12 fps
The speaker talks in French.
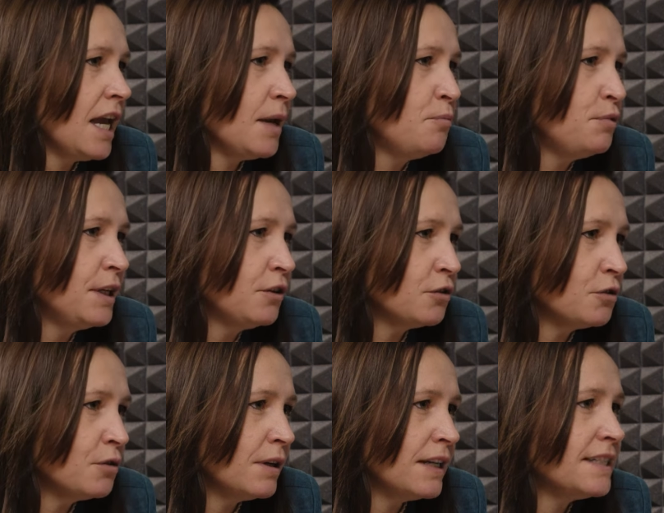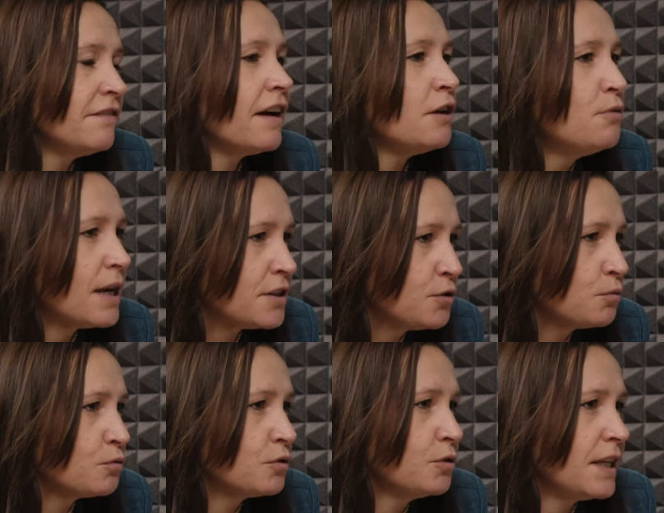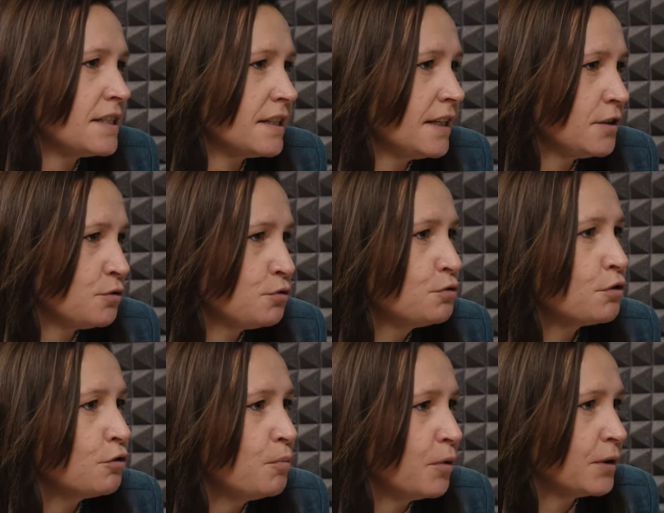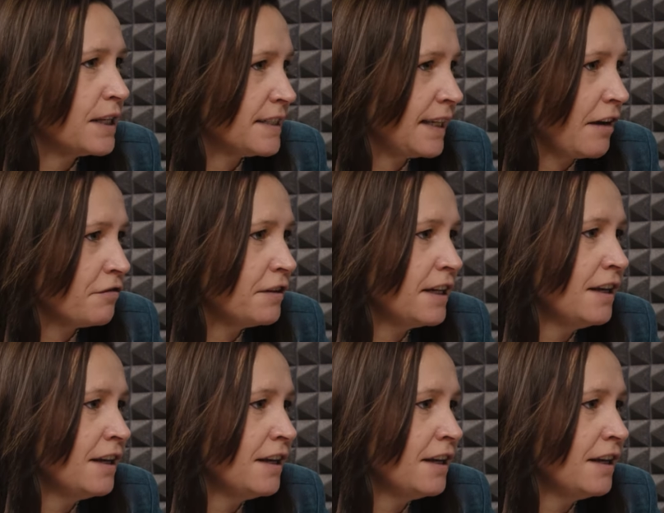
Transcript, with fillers: et puis que les évaluations de Nestlé sur le plan Nescafé